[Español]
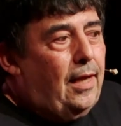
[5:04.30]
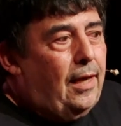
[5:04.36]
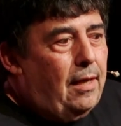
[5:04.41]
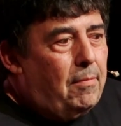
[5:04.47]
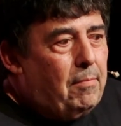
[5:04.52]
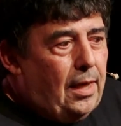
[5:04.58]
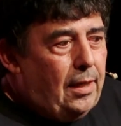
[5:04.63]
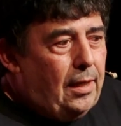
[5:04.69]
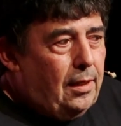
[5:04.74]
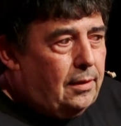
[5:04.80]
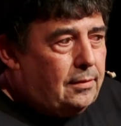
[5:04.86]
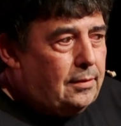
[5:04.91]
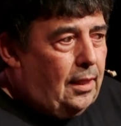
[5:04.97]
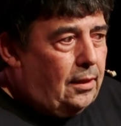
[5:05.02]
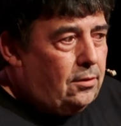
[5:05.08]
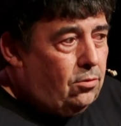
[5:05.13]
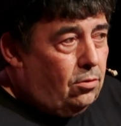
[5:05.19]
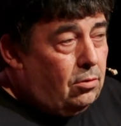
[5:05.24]
alemana,
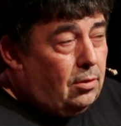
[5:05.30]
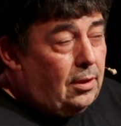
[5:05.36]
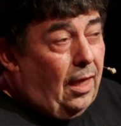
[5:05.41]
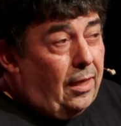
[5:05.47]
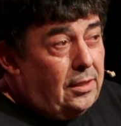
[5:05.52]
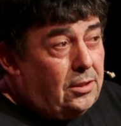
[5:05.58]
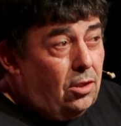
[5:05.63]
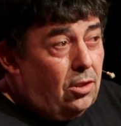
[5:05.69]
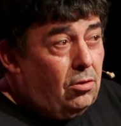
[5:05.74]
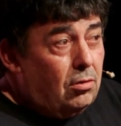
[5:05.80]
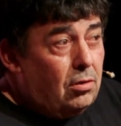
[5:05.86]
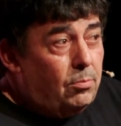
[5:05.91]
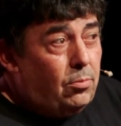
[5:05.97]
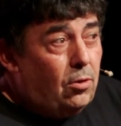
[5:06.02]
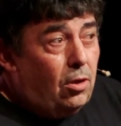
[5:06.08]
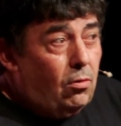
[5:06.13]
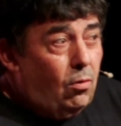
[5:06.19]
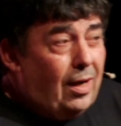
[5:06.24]
Tator, que aquí se conoce
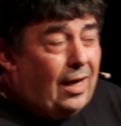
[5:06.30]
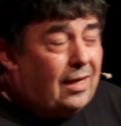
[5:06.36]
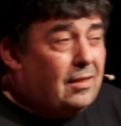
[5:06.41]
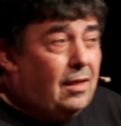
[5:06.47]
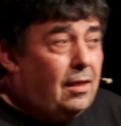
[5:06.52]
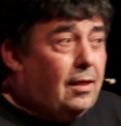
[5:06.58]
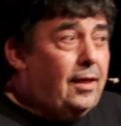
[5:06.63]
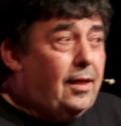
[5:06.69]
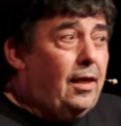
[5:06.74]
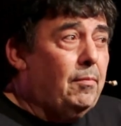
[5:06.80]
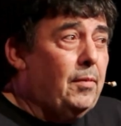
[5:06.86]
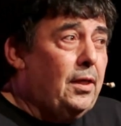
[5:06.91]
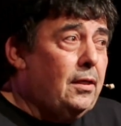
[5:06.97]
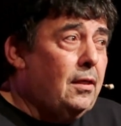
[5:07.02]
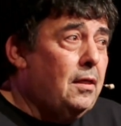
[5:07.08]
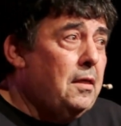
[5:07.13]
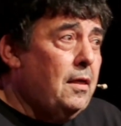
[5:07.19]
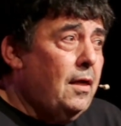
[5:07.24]
por el lugar del crimen,